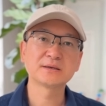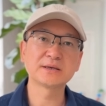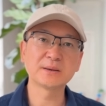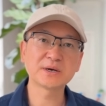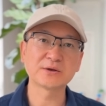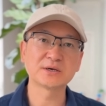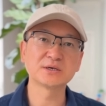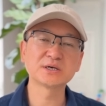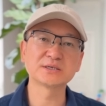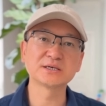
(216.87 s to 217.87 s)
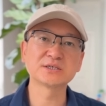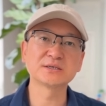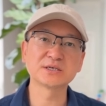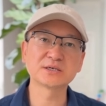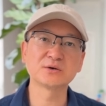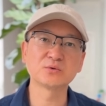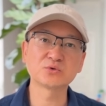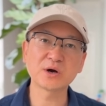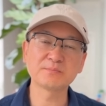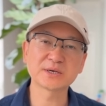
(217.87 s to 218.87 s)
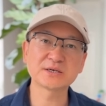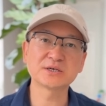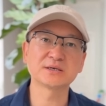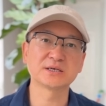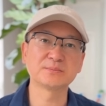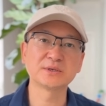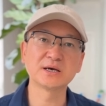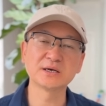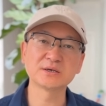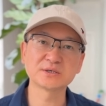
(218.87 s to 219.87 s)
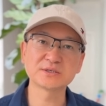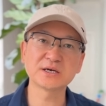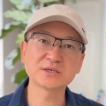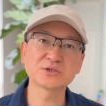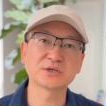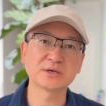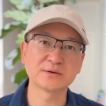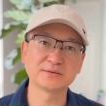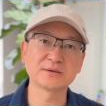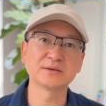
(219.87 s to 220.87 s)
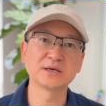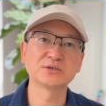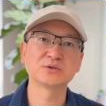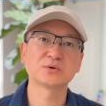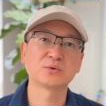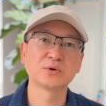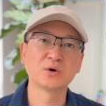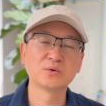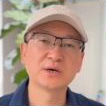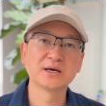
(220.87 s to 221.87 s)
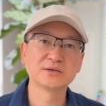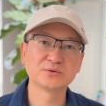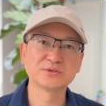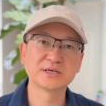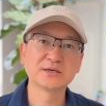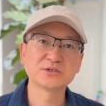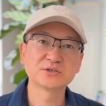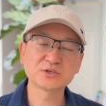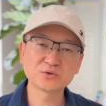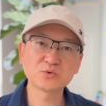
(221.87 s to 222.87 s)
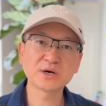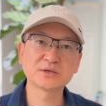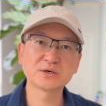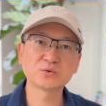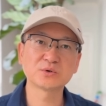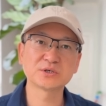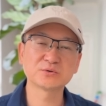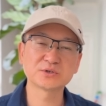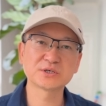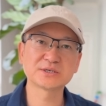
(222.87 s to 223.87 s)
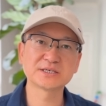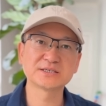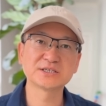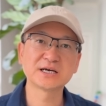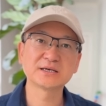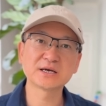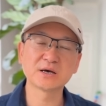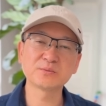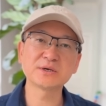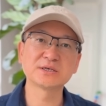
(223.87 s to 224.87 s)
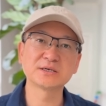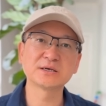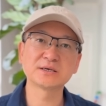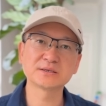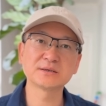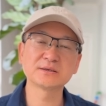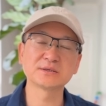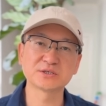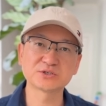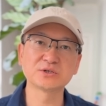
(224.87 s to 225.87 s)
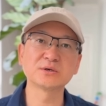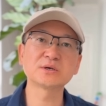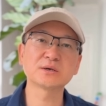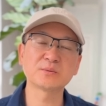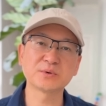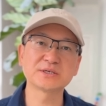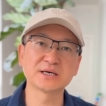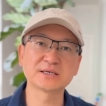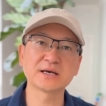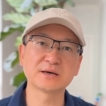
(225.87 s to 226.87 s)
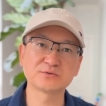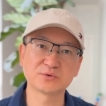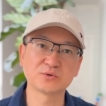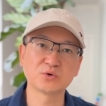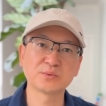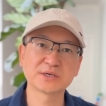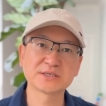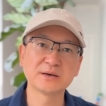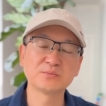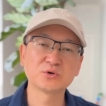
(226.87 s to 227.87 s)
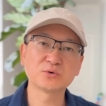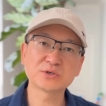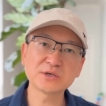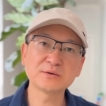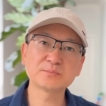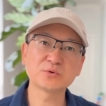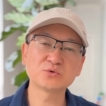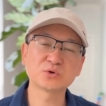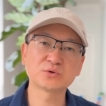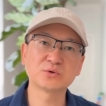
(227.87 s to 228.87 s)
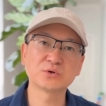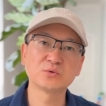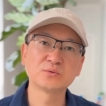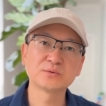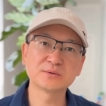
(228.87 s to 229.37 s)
亚麻酸可以在身体里头转变成 EPA 和 DHA，但是对于高甘油三酯症患者或者有特定健康问题的人。医生可能会建议他服用 Omega-3 补充剂，比如说鱼油。